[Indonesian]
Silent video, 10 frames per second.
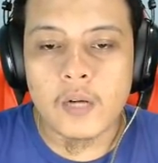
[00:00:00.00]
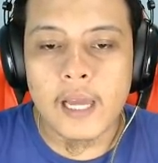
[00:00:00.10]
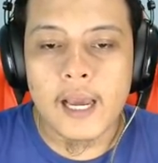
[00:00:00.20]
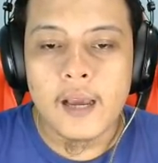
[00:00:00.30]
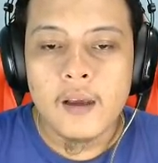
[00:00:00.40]

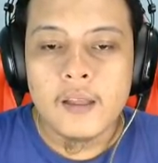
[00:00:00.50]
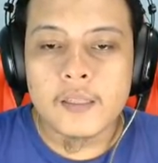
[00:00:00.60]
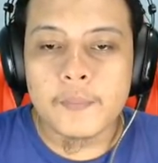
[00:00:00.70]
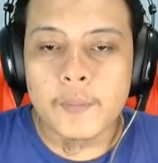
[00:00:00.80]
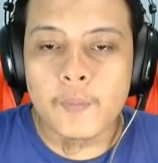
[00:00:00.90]
Nah,
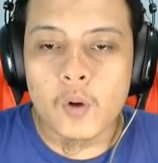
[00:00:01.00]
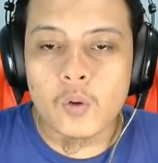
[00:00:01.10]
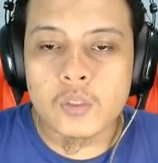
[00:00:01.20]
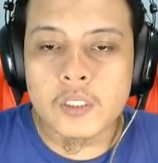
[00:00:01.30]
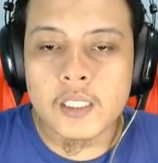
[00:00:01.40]
tempat
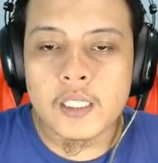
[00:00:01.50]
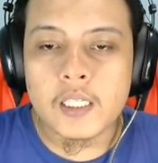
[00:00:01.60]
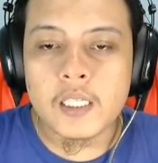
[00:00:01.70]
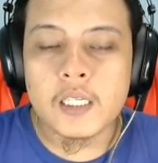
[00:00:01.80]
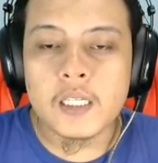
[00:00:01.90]
produksi
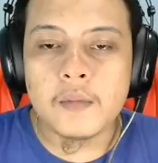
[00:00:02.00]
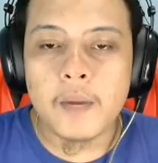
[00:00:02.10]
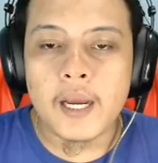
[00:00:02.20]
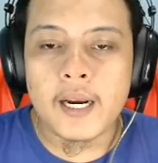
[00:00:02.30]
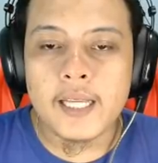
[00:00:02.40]

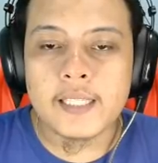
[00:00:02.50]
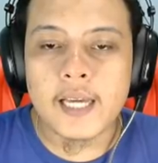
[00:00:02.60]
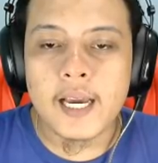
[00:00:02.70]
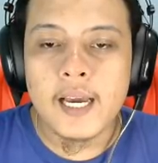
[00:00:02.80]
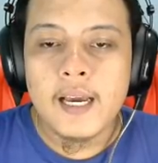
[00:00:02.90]

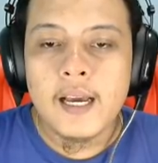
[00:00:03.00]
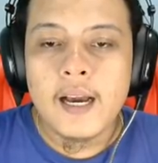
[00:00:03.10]
mananya